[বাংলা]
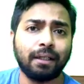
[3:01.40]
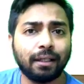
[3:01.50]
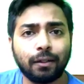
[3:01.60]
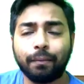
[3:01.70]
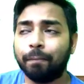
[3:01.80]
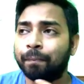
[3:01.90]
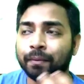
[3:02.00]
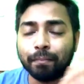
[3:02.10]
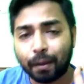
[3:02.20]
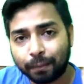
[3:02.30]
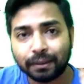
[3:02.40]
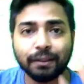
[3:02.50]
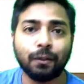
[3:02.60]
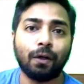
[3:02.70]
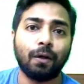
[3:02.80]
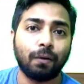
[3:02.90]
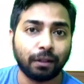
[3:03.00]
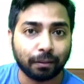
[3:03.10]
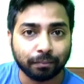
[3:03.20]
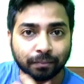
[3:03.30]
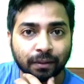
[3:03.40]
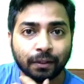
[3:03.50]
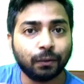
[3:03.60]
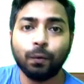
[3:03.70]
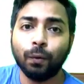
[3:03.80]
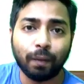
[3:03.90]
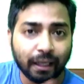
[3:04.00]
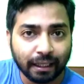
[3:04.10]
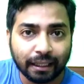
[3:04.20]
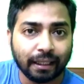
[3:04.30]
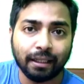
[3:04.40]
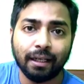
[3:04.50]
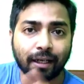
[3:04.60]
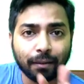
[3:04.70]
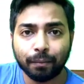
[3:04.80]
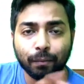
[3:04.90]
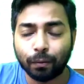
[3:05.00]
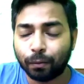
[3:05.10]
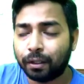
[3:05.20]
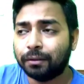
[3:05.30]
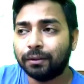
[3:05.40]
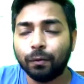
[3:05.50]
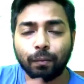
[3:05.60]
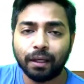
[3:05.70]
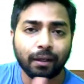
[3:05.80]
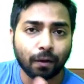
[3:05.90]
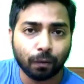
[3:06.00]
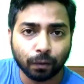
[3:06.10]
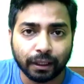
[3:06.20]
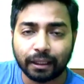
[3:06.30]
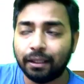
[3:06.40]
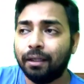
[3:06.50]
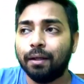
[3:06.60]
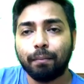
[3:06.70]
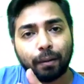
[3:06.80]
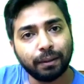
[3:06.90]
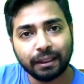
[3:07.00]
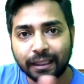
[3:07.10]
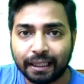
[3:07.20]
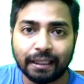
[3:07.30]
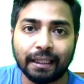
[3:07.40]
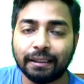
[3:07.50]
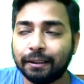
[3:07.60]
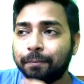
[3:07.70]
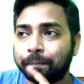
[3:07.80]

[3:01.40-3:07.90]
দেখতে হবে মা বাবার সাথে ঝগড়া করতাম স্কুল পালিয়ে দেখিনি এটা আমি বলবো না স্কুল পালিয়ে কখনো দেখিনি পারমিশন নিয়ে দেখেছি